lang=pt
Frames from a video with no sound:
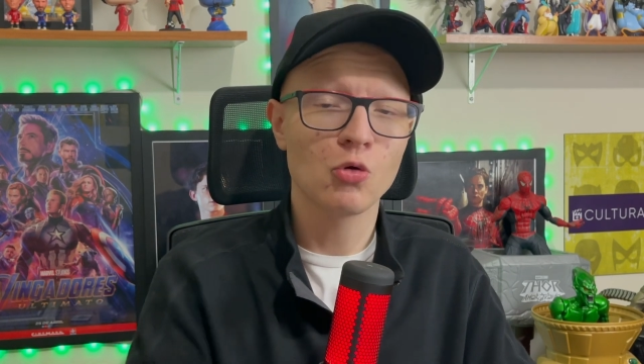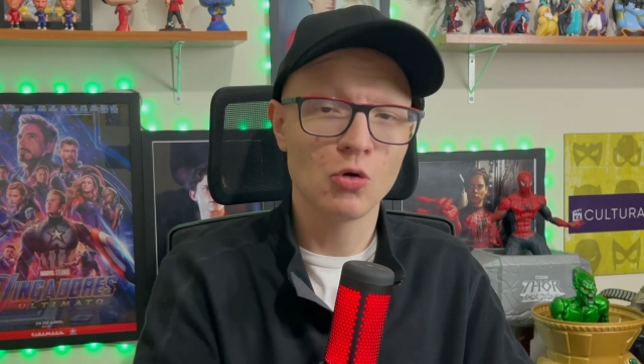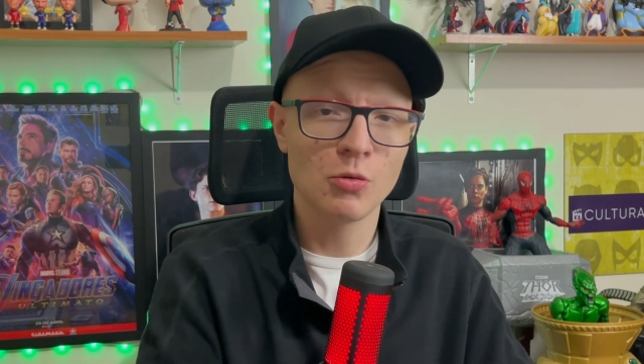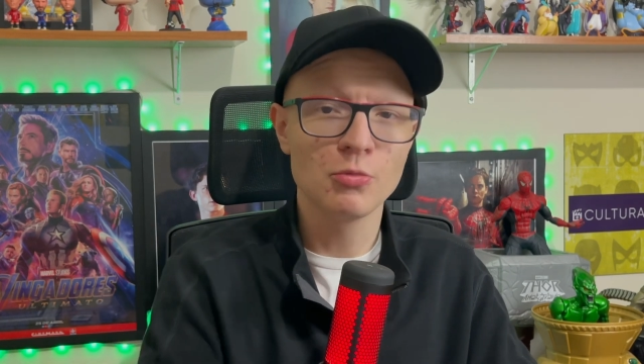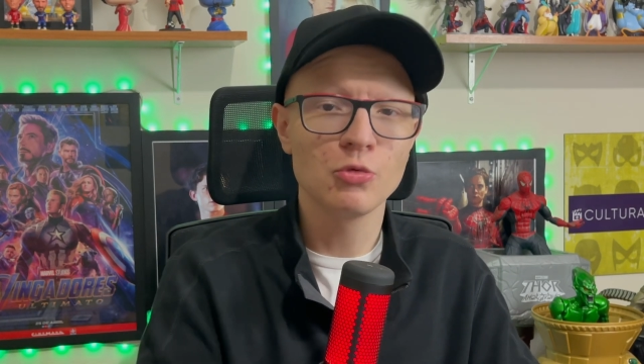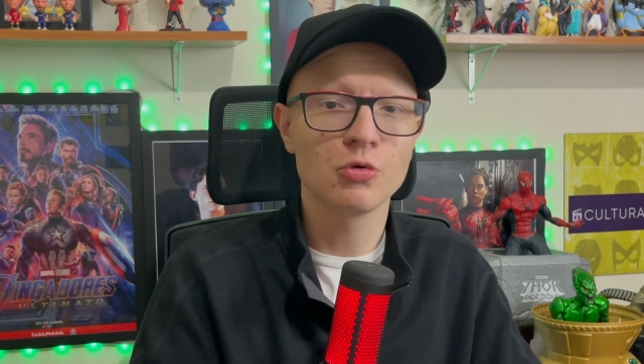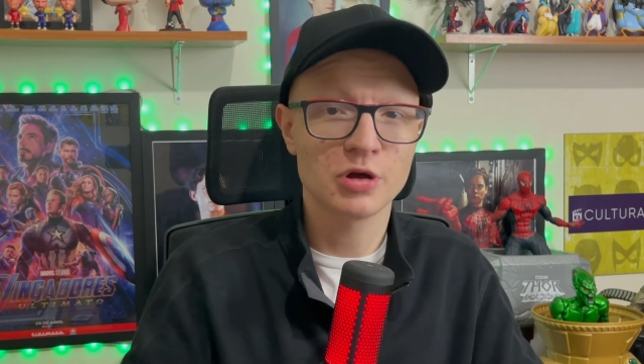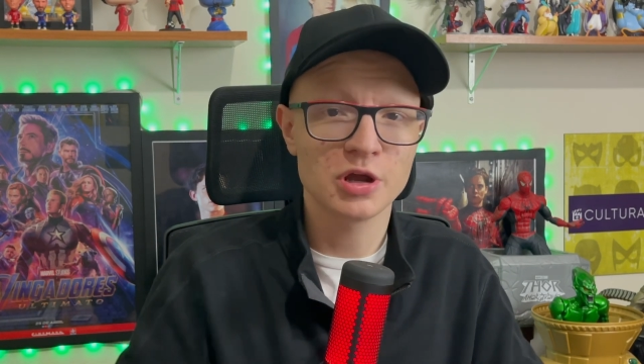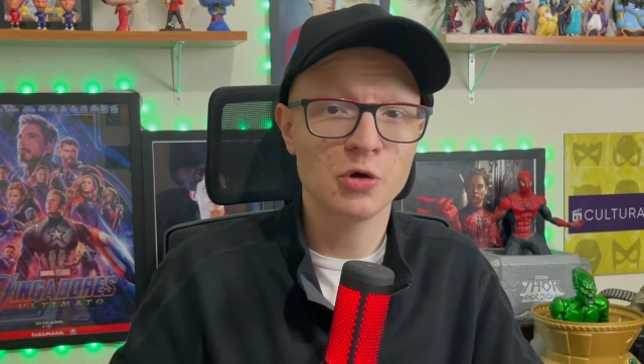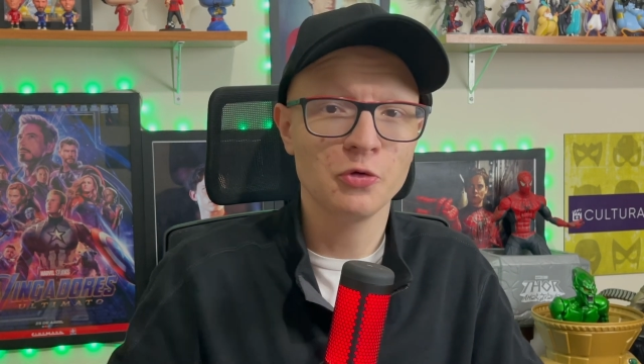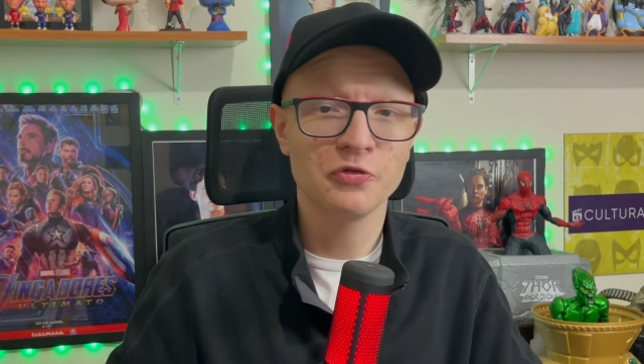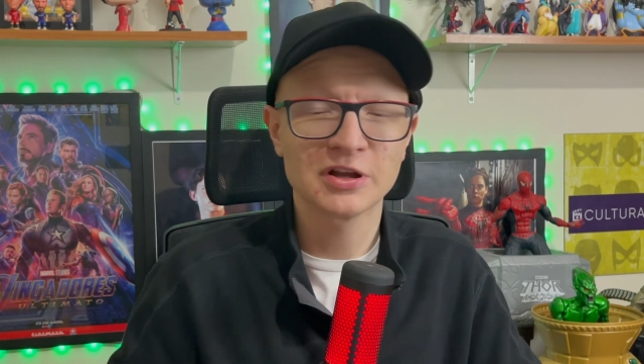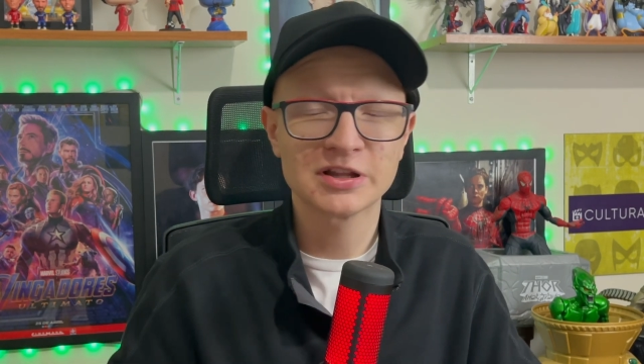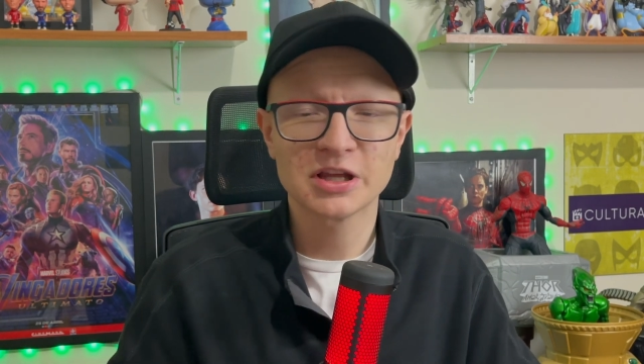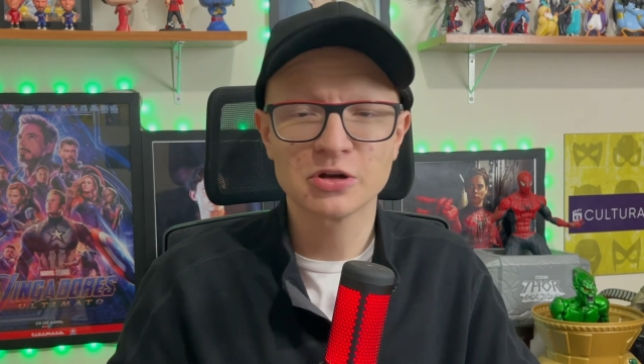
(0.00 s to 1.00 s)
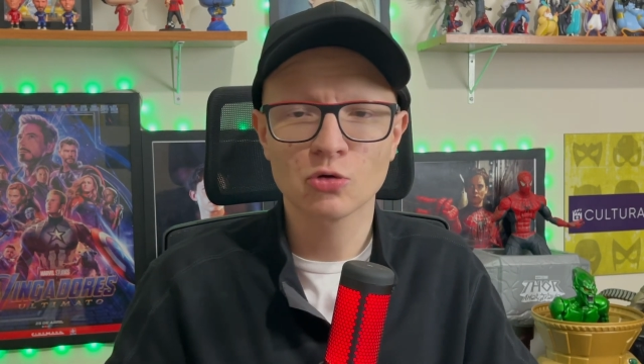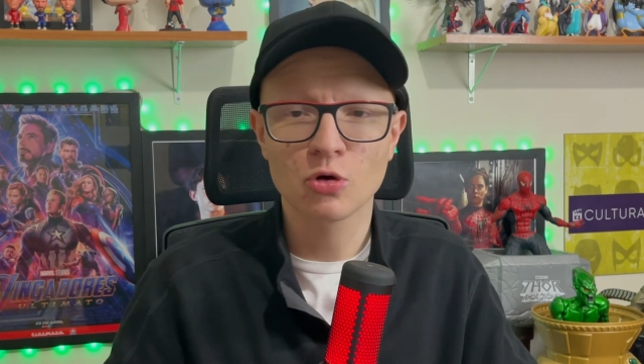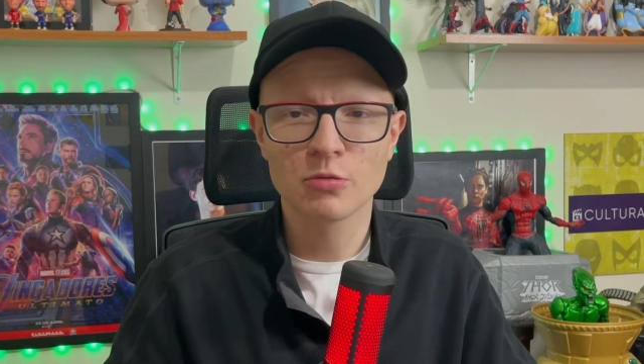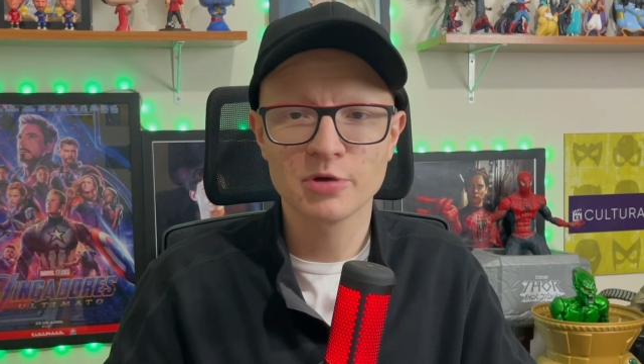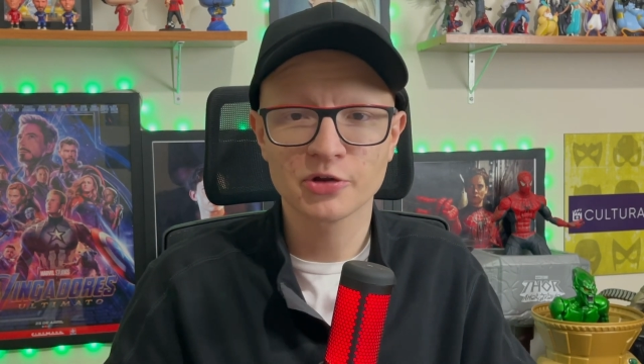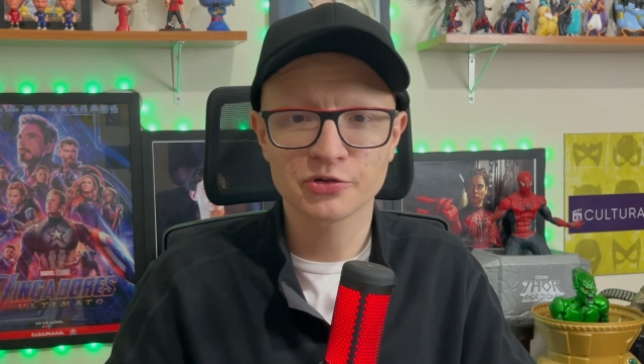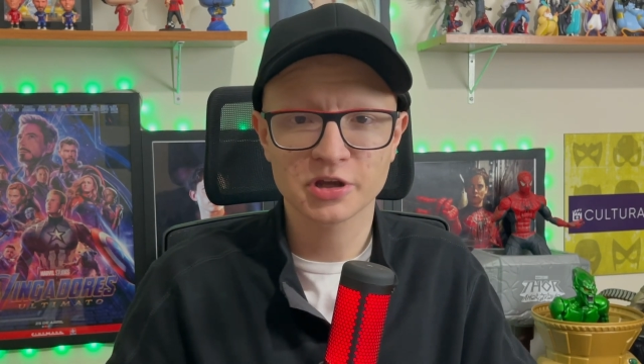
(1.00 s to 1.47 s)
como eu falei no
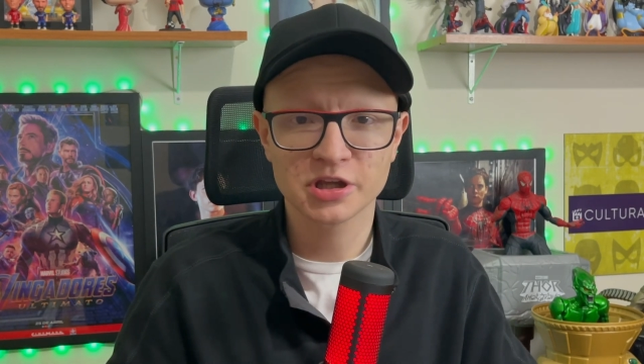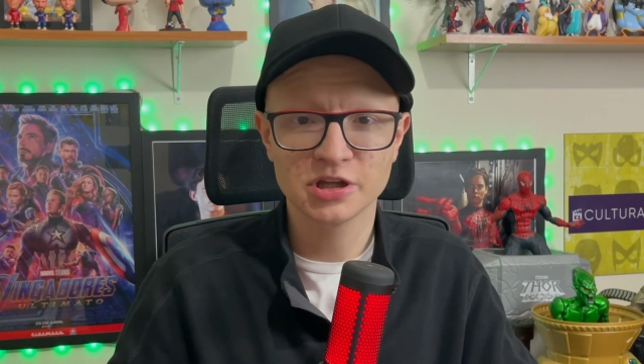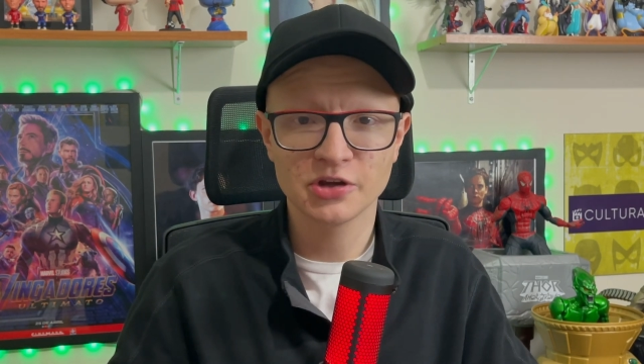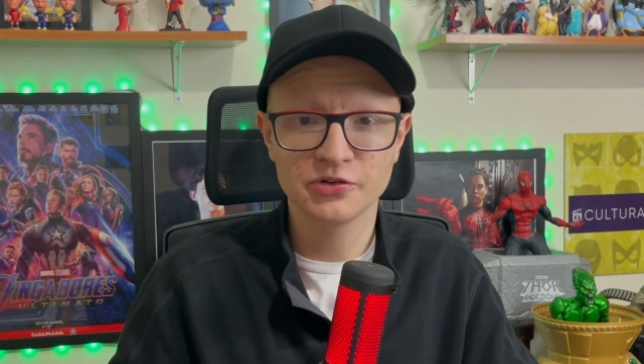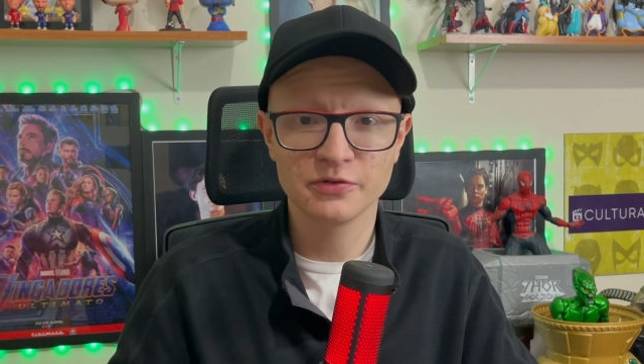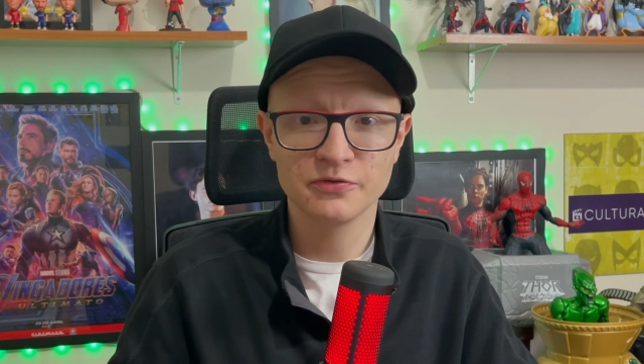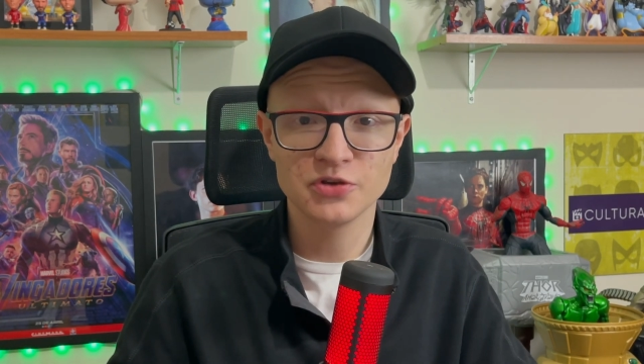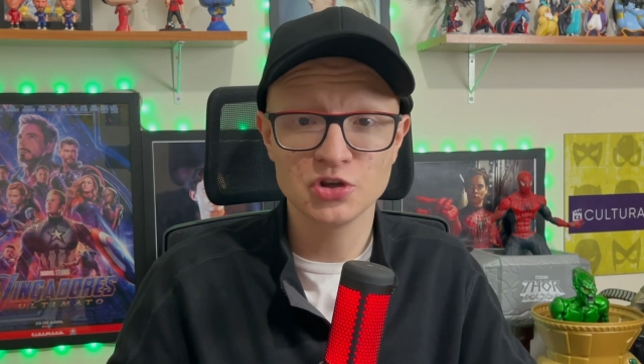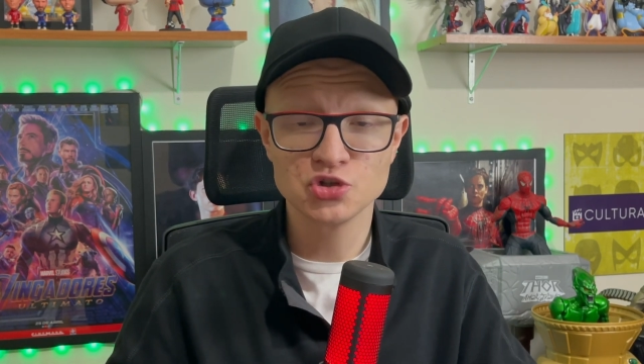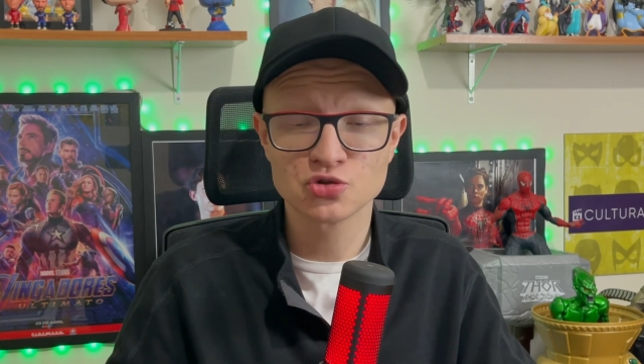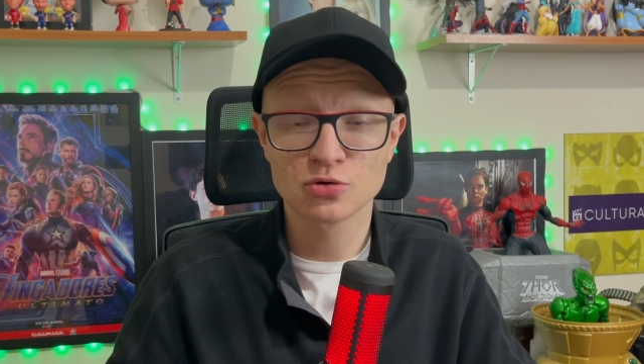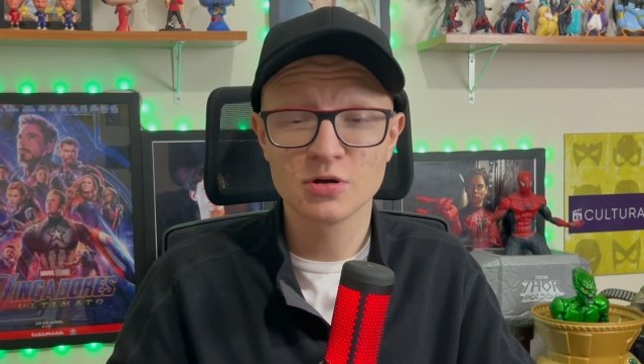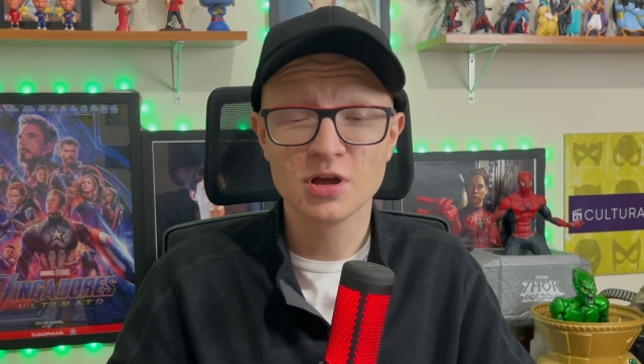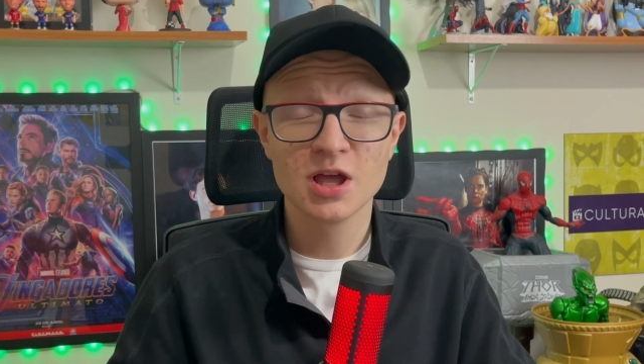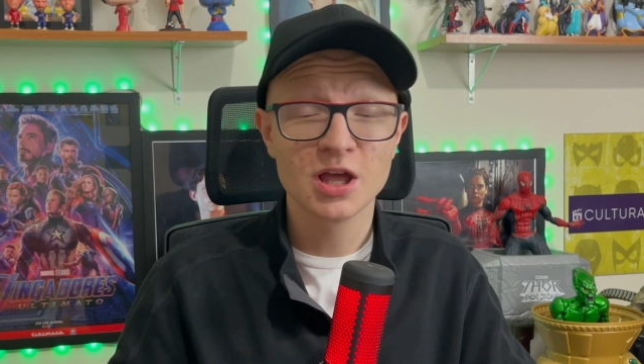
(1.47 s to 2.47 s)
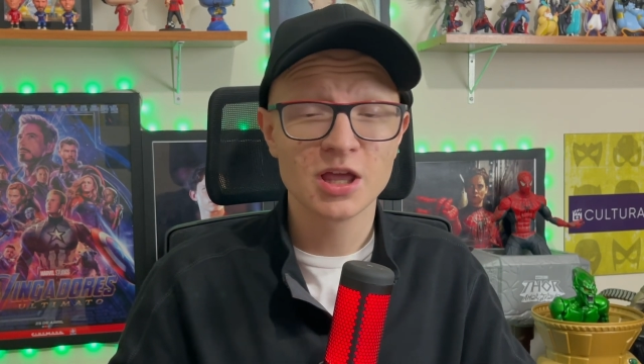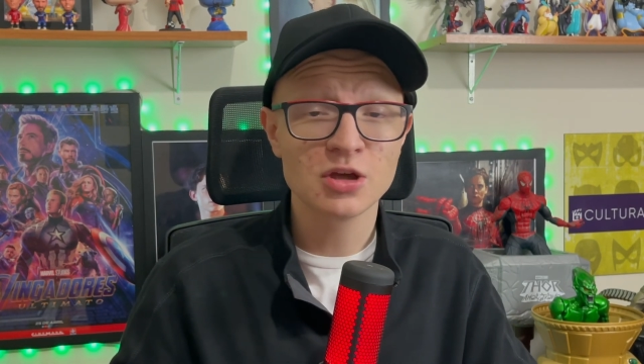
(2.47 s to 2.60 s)
começo aqui desse vídeo,